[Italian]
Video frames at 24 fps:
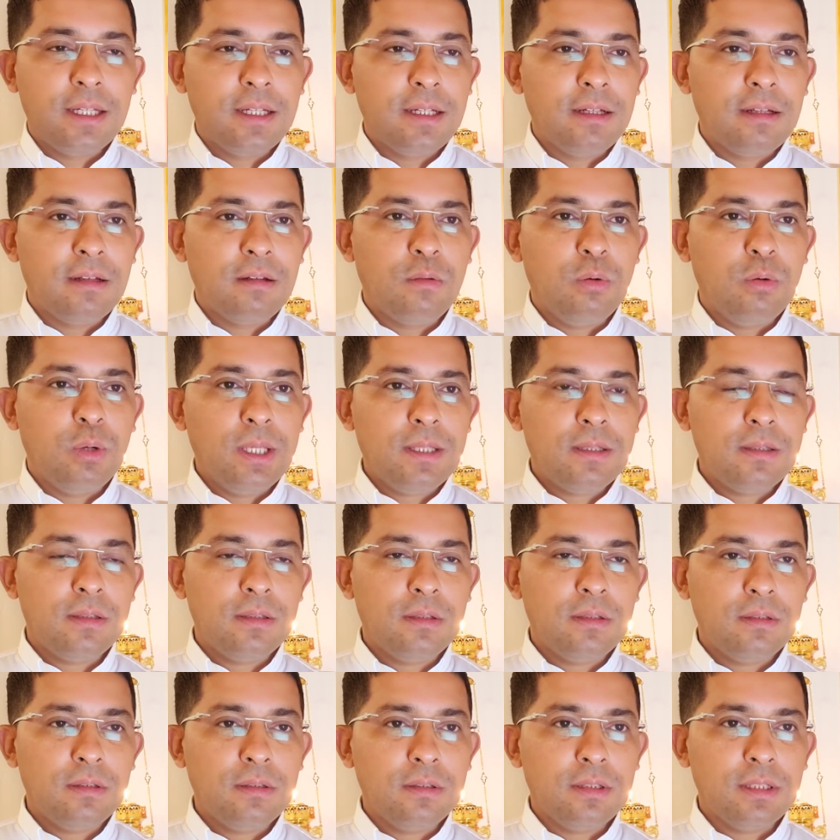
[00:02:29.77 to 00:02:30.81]

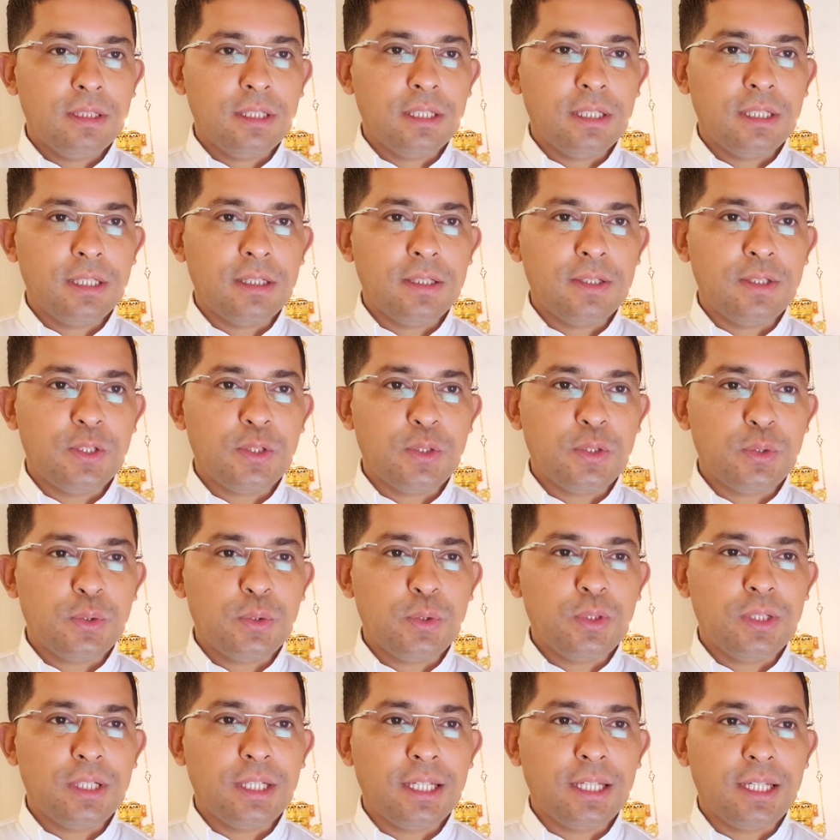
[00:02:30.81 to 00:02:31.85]
Questo eh,
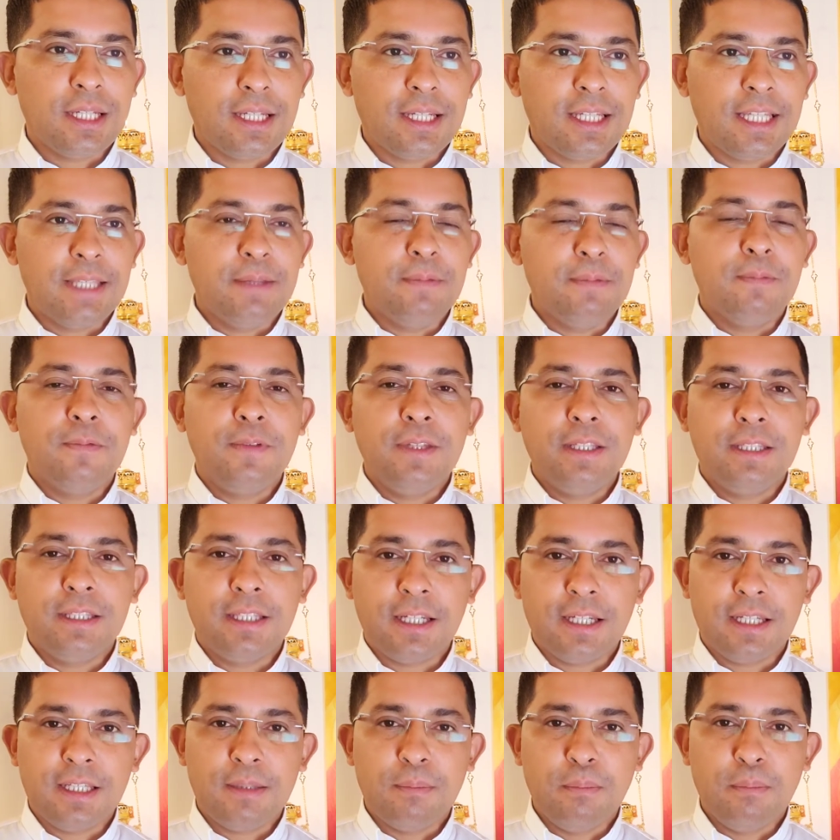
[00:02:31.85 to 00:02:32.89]
Gesù eh,
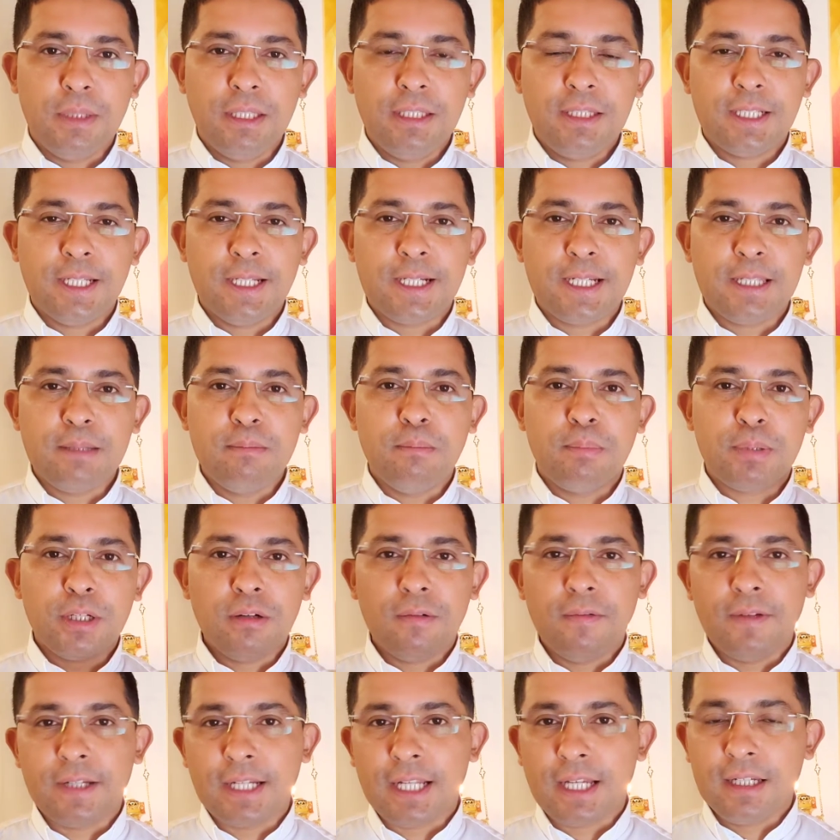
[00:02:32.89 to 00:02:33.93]
invita, mentre
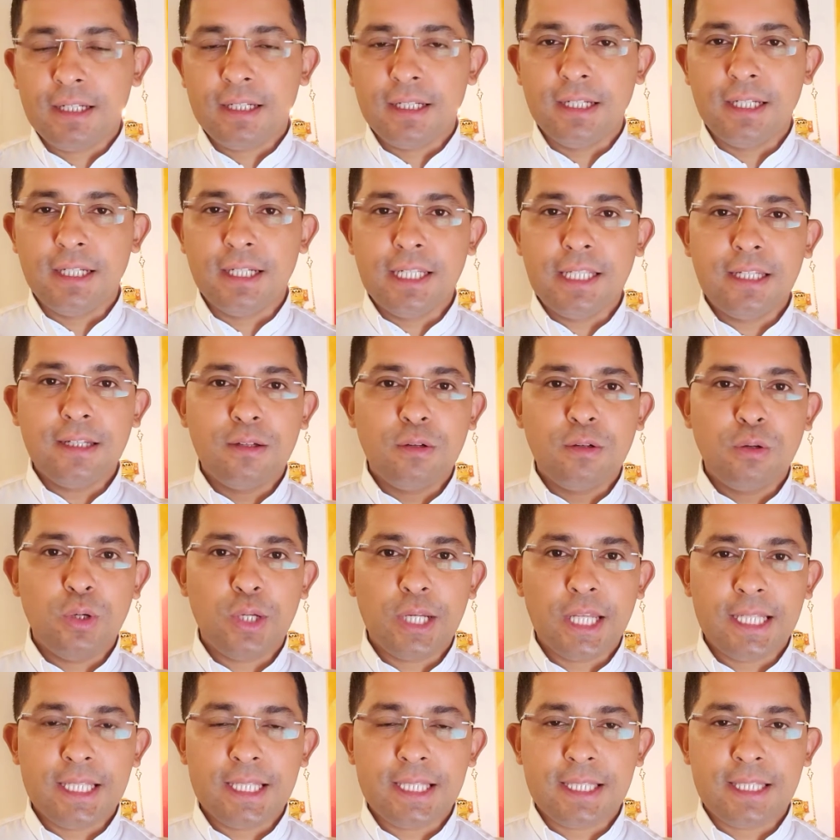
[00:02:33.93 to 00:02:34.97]
rimprovera
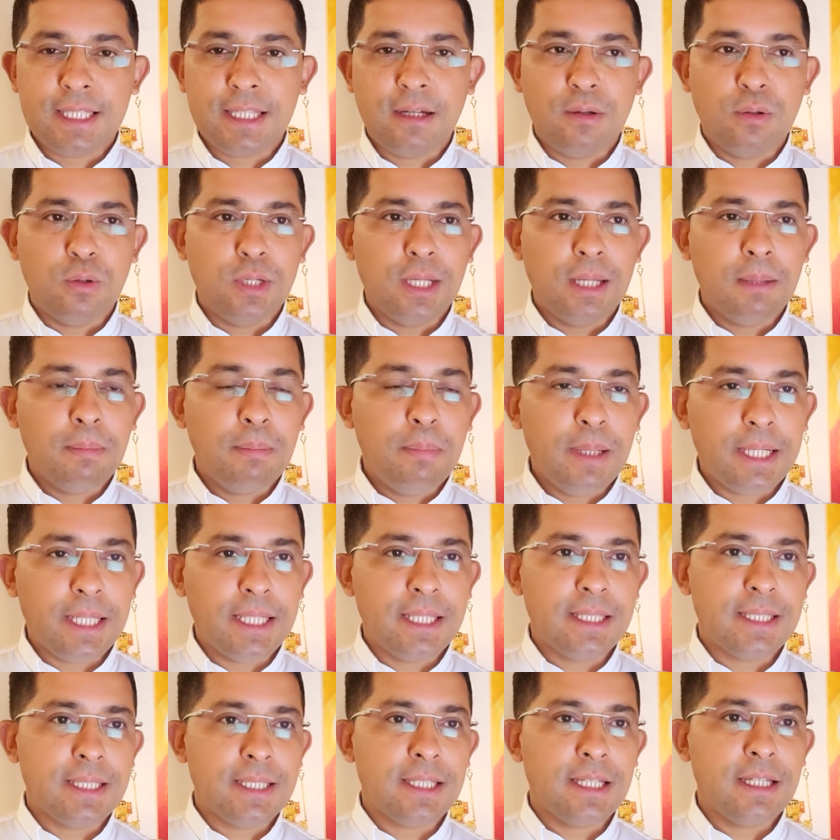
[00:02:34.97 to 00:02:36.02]
l'incoerenza o
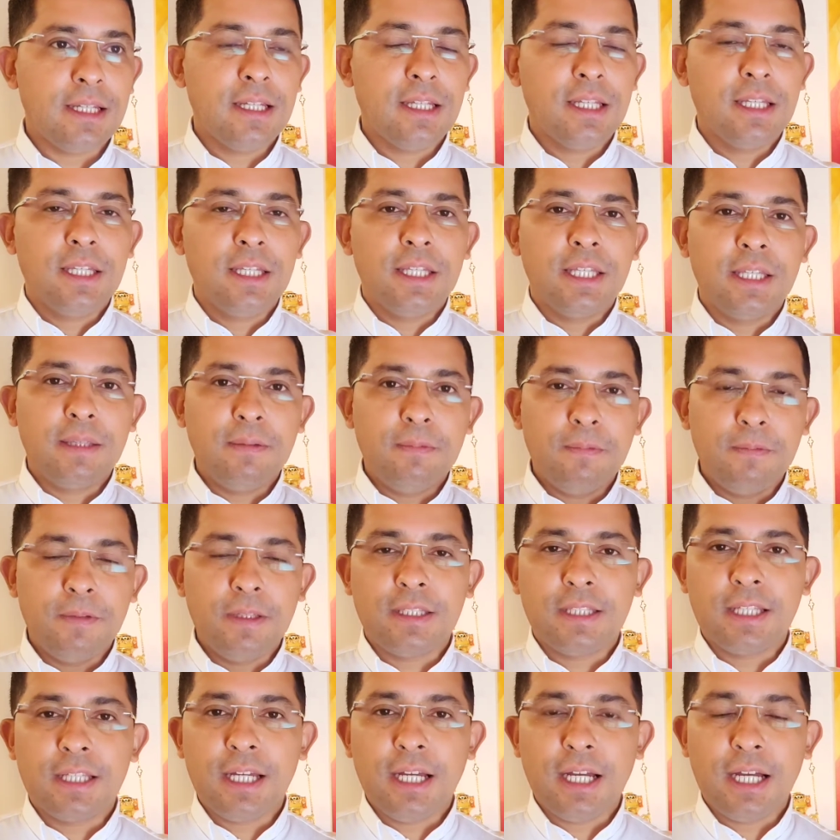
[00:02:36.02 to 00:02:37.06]
l'apparenza,
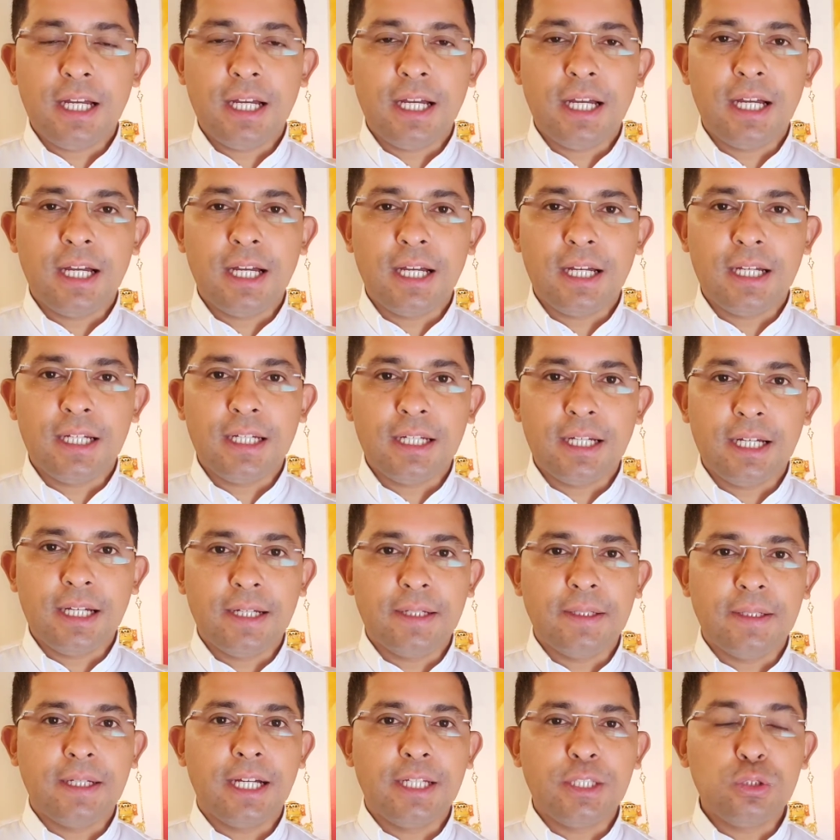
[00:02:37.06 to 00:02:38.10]
invita a,
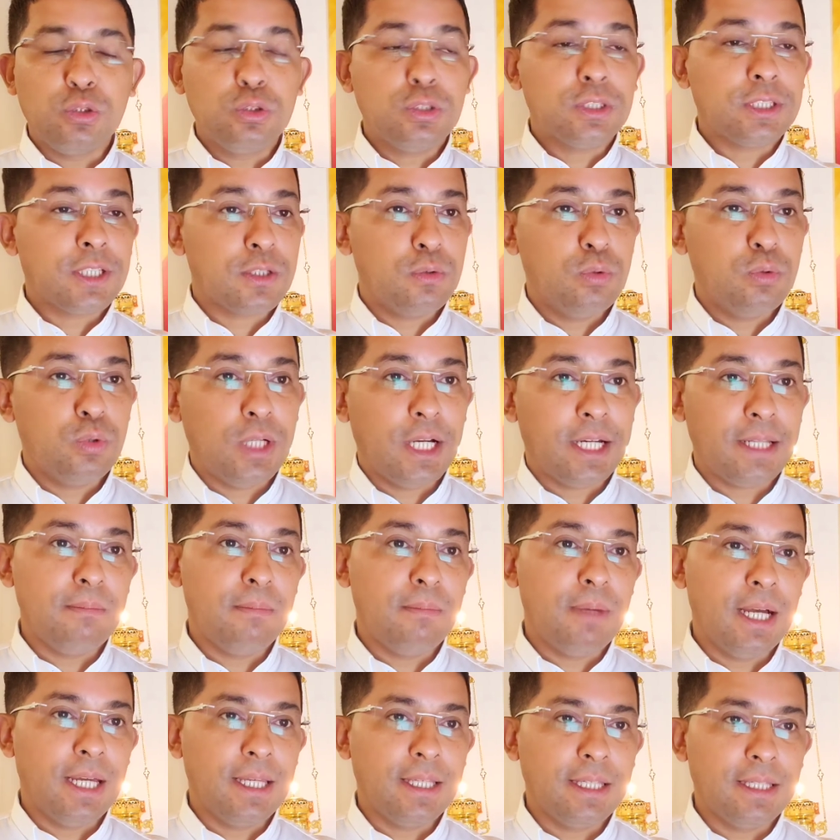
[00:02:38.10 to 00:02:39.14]
a, a non trascurare
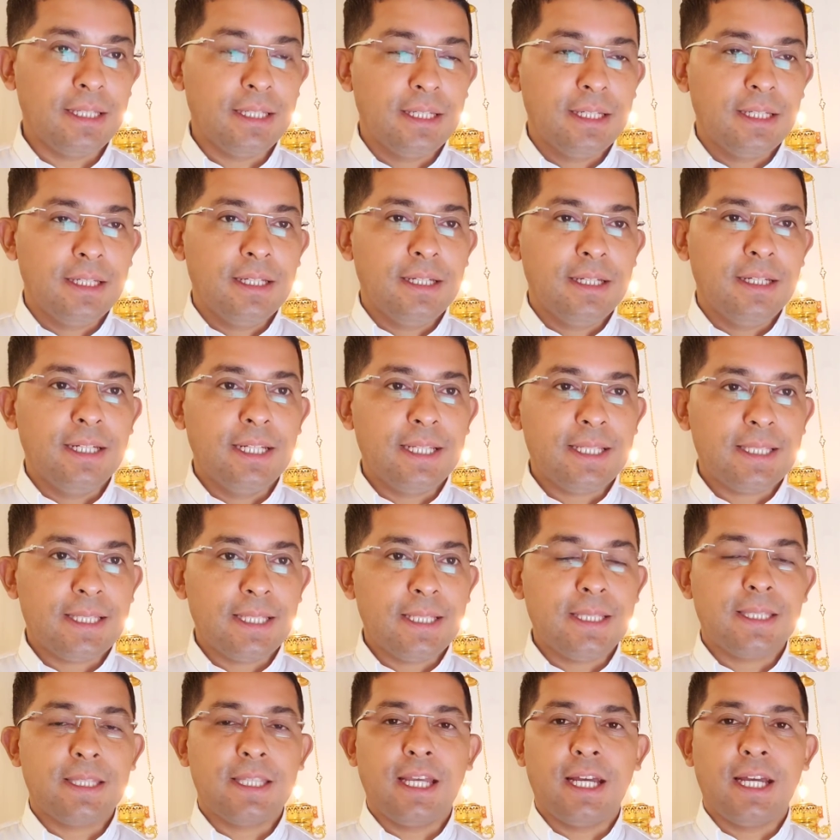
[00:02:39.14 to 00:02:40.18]
mai
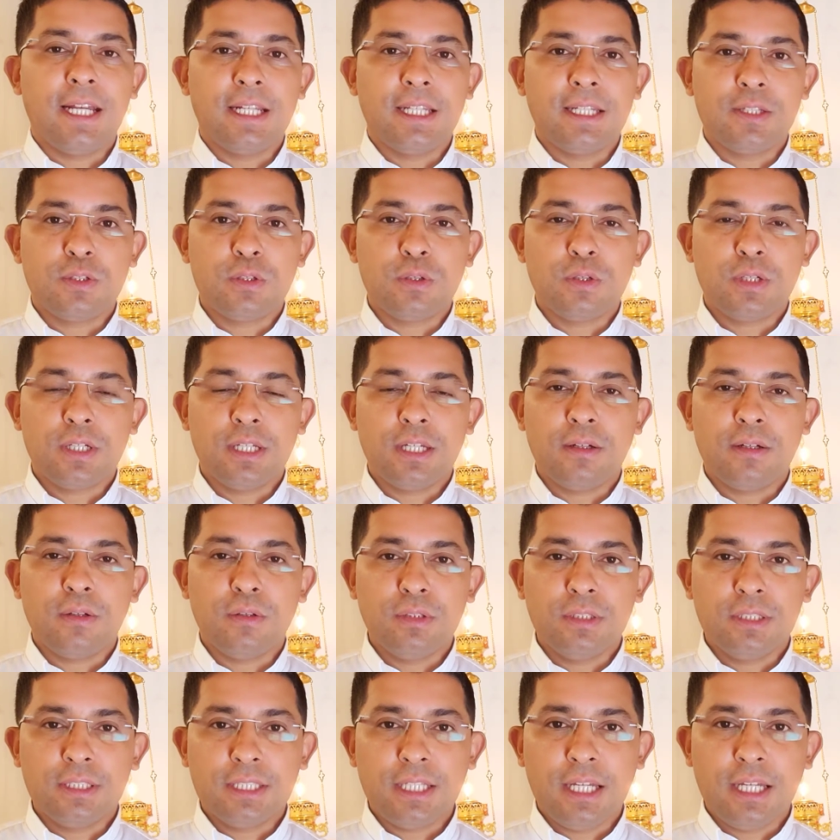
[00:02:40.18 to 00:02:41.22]
l'essenziale, ciò che
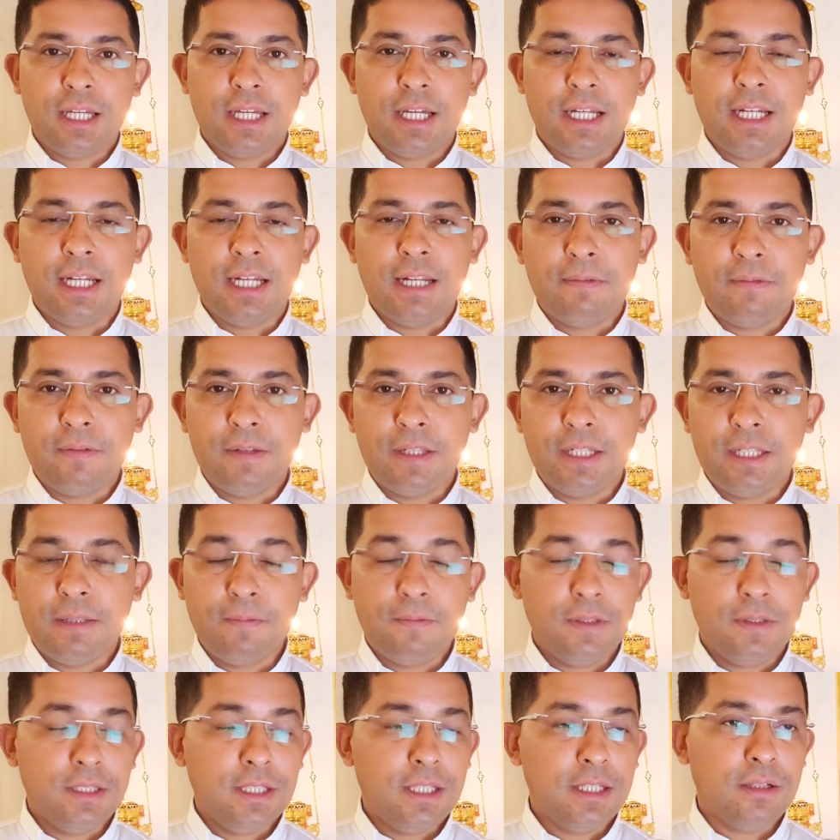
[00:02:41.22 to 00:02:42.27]
conta alla fine, in
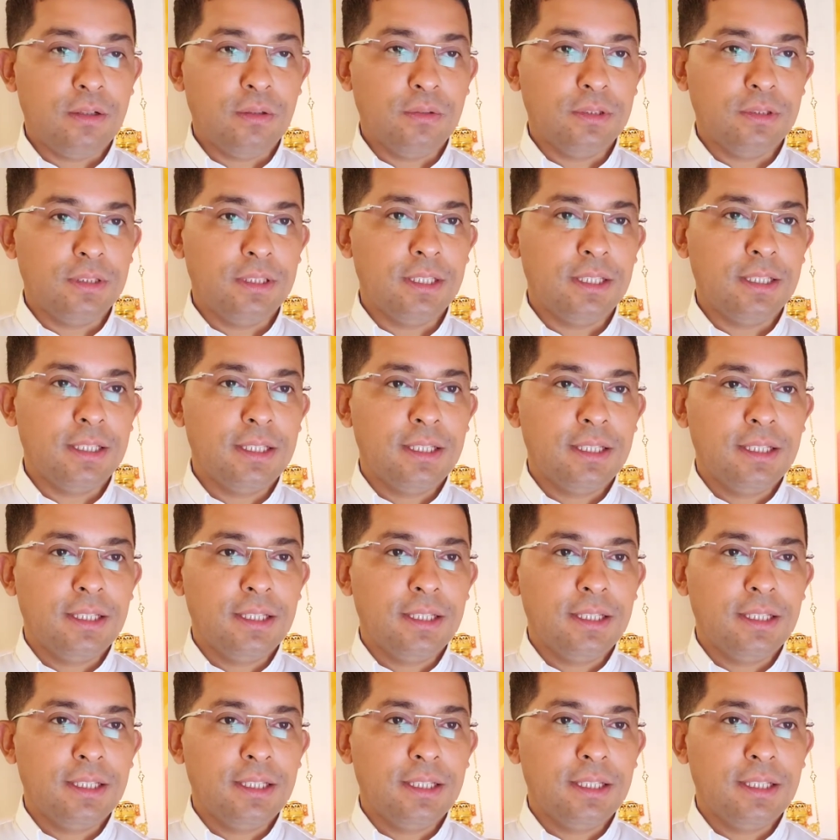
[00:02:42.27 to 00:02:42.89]
fin dei conti,